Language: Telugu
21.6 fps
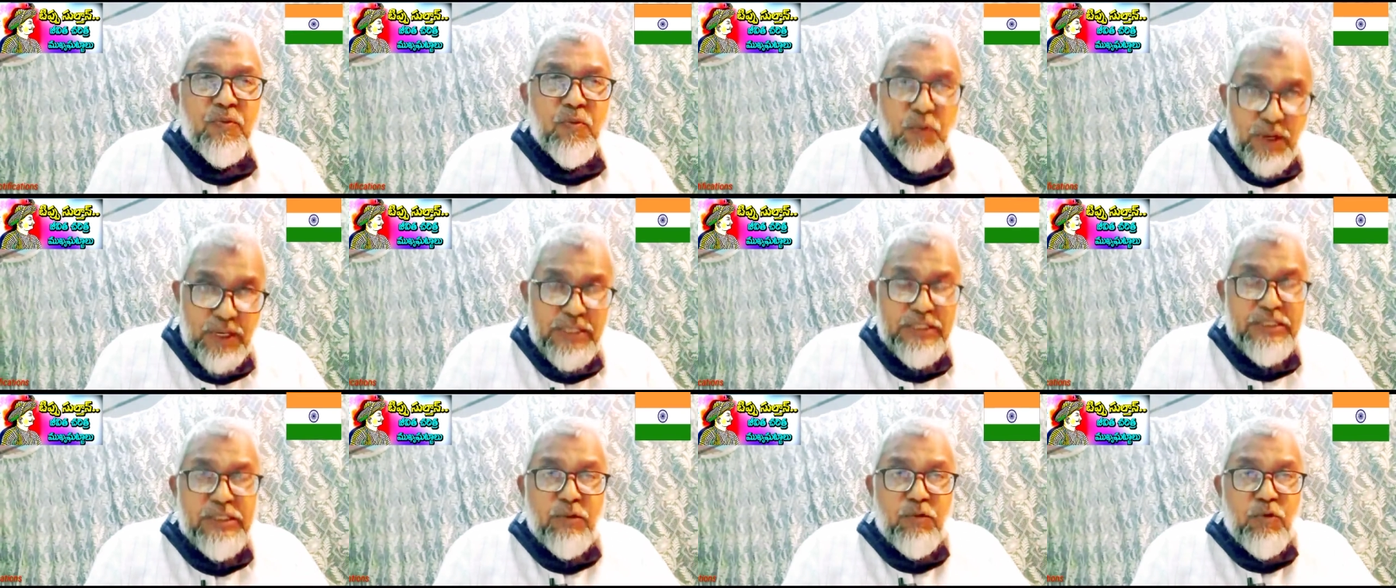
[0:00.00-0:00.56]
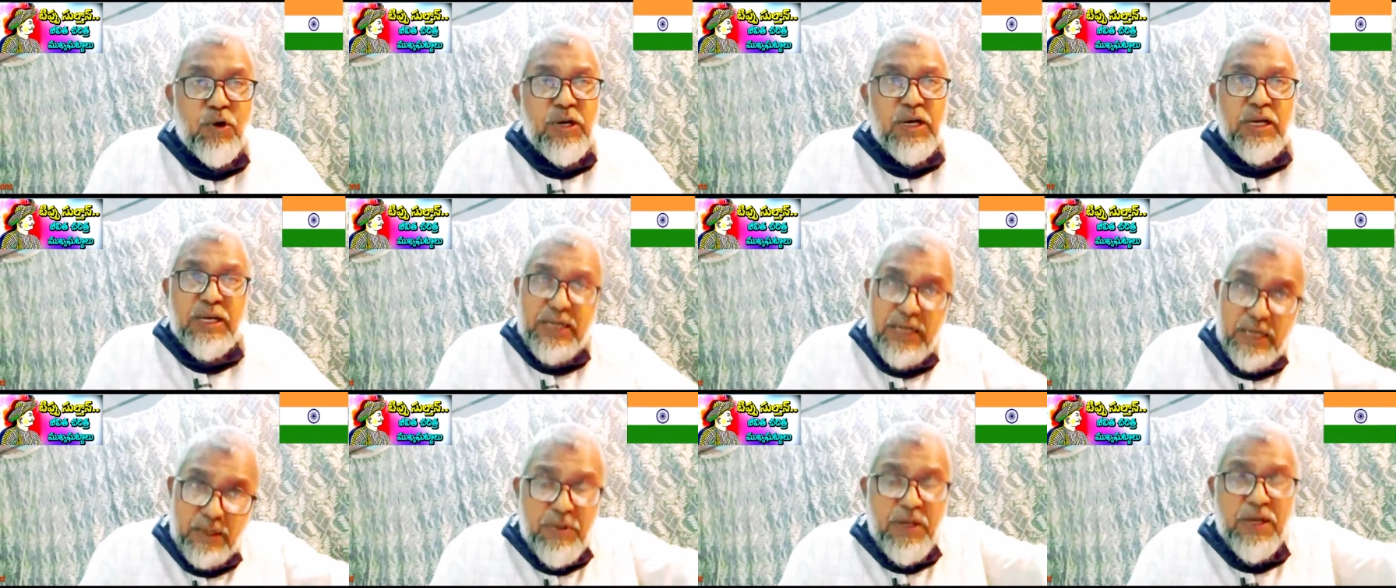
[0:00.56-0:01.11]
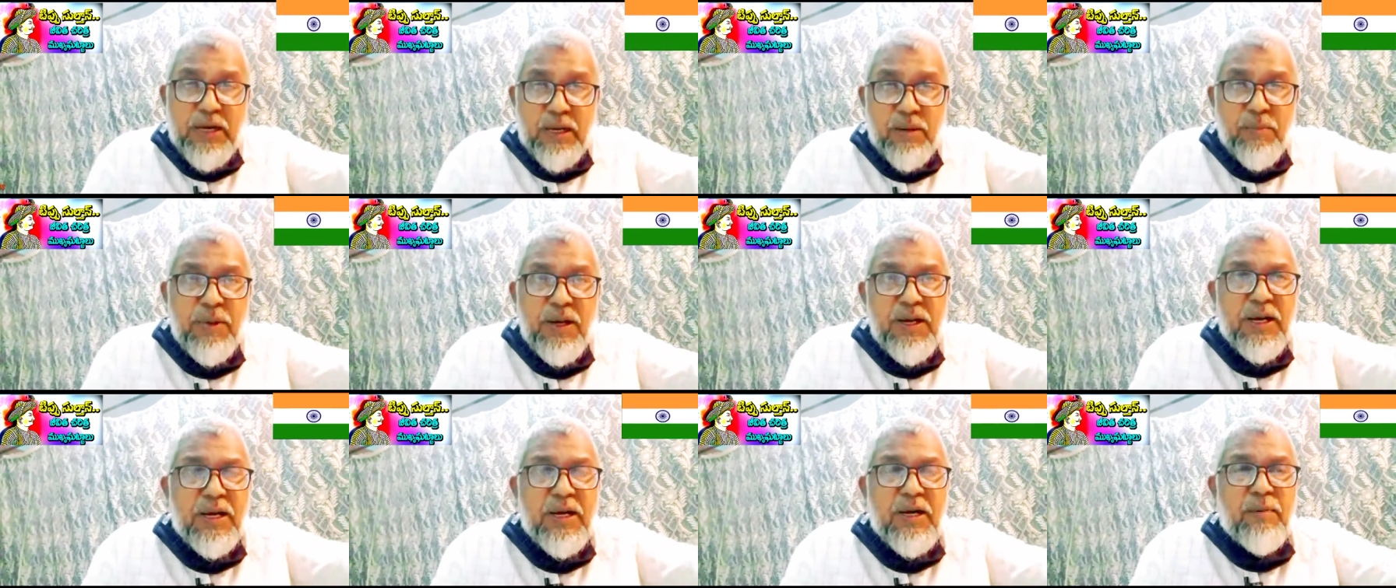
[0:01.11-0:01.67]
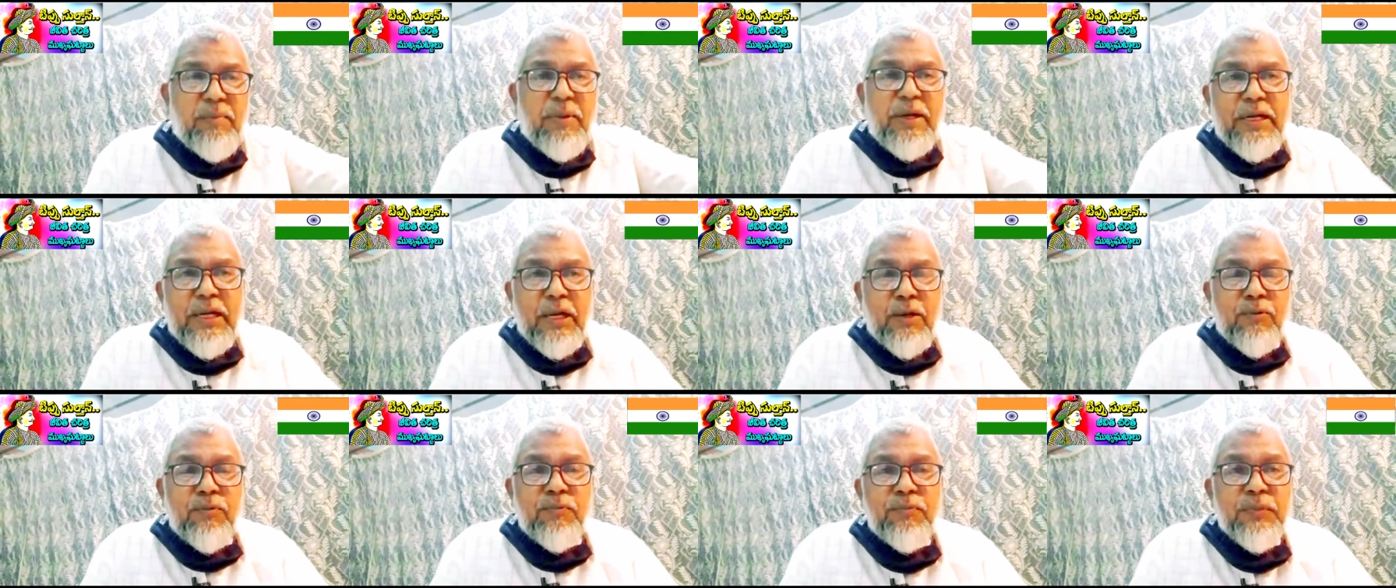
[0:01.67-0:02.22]
వాణిజ్య ఒకడ కర్మ కర్మాగారాన్ని
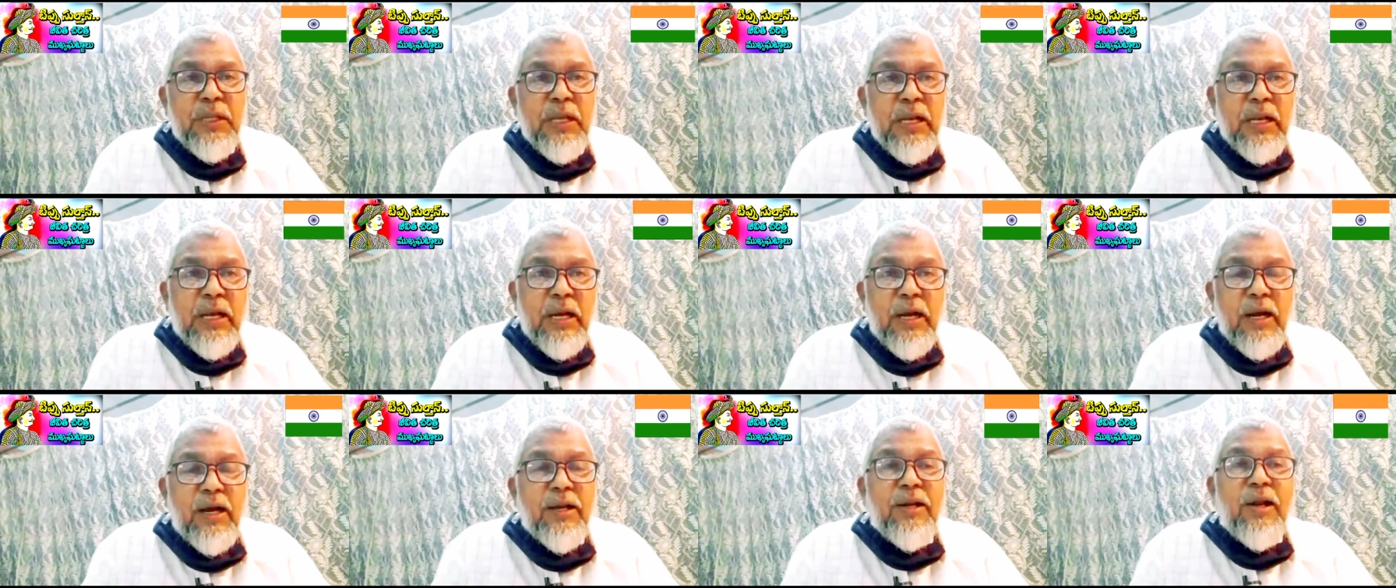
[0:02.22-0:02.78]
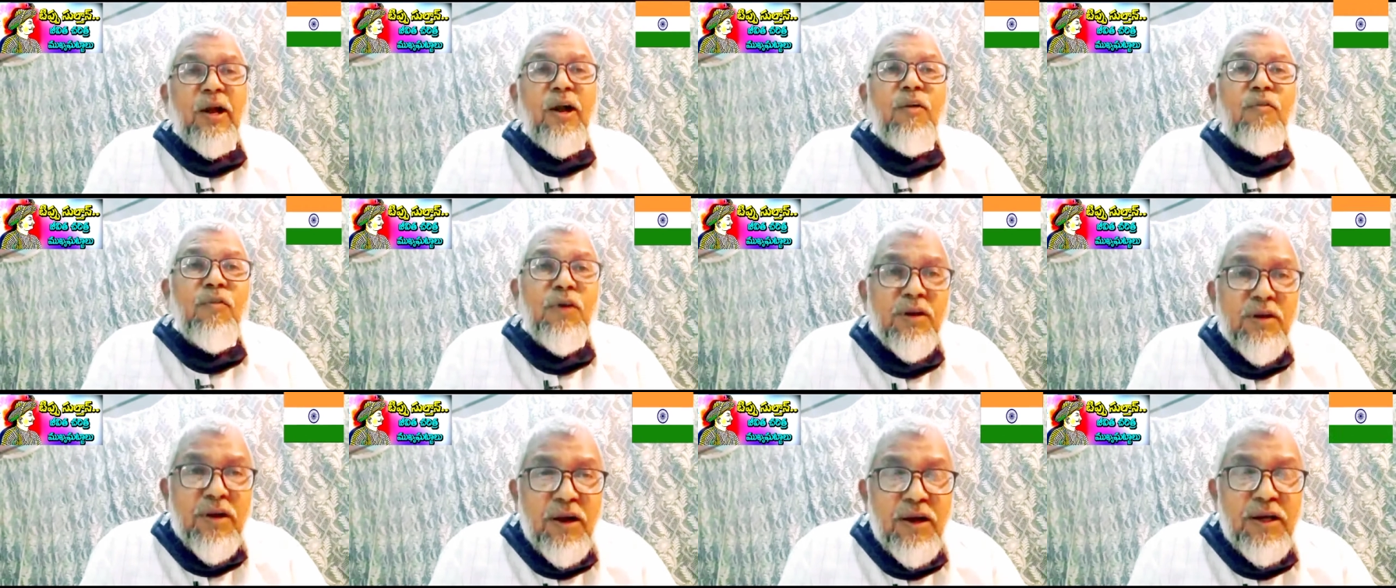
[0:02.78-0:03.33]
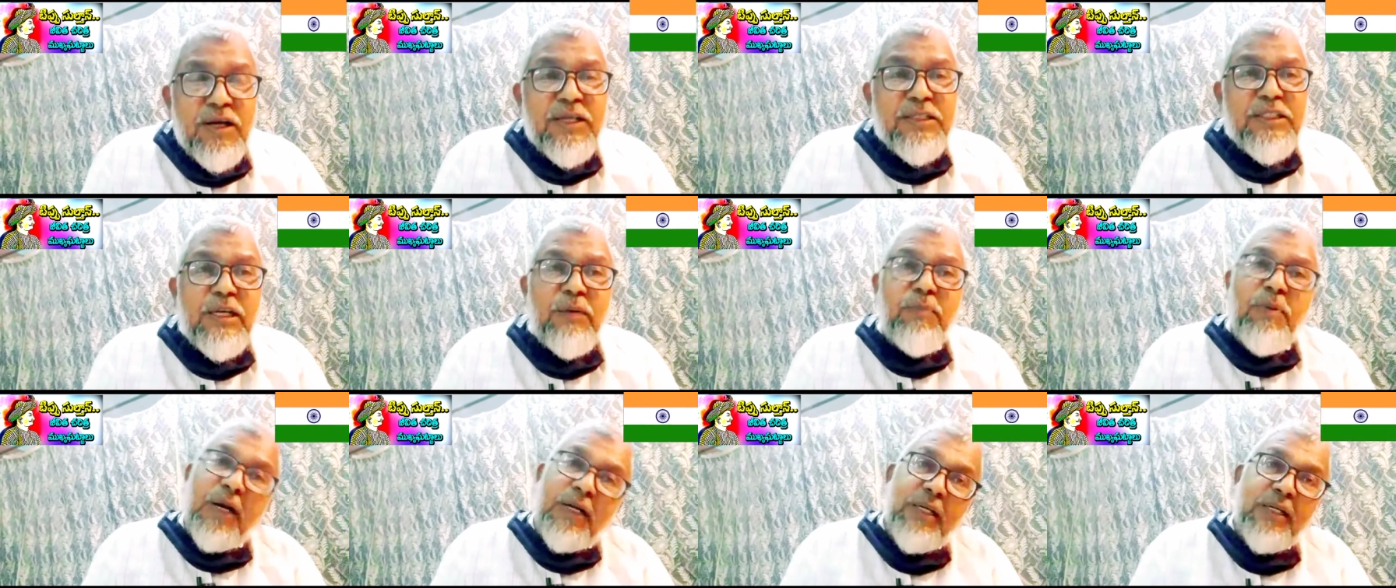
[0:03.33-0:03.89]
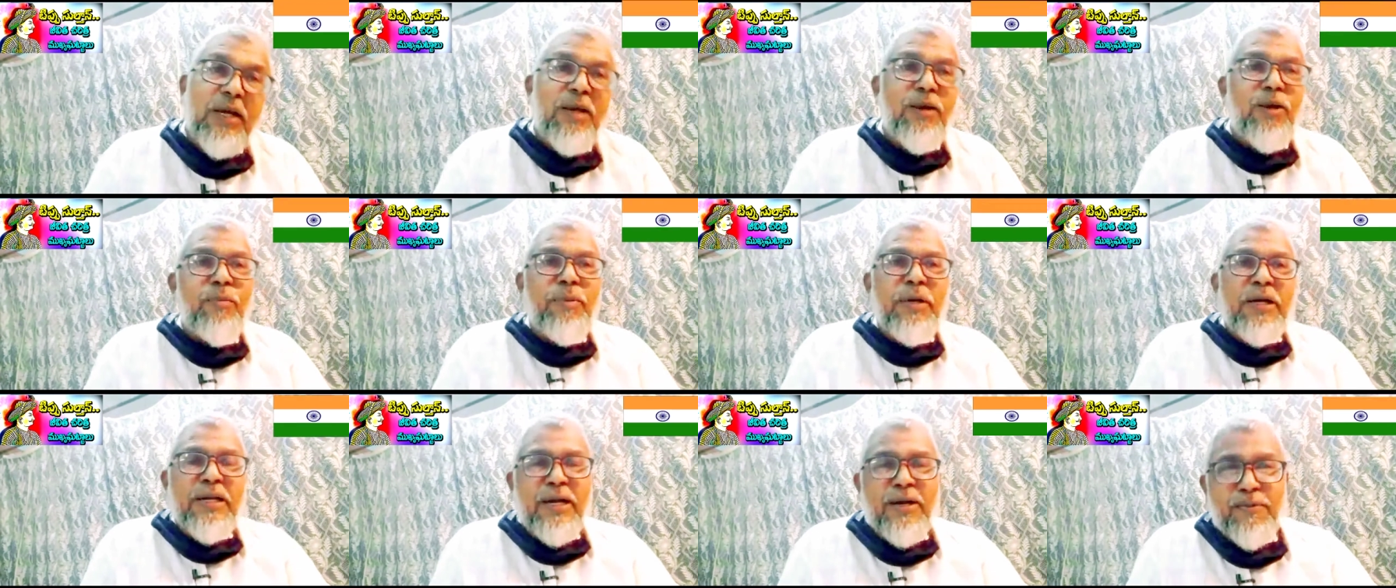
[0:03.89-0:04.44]
పెట్టారు ఆ నావల్ కాలేజీని భట్కల్లో
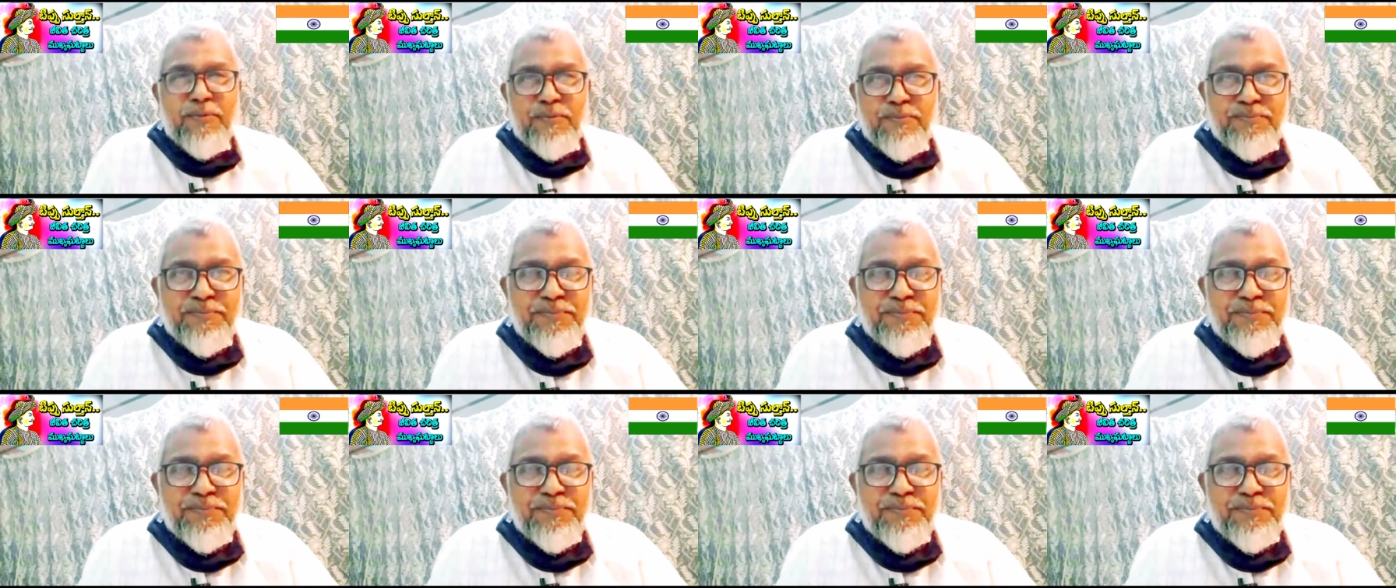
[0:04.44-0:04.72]
పెట్టాడు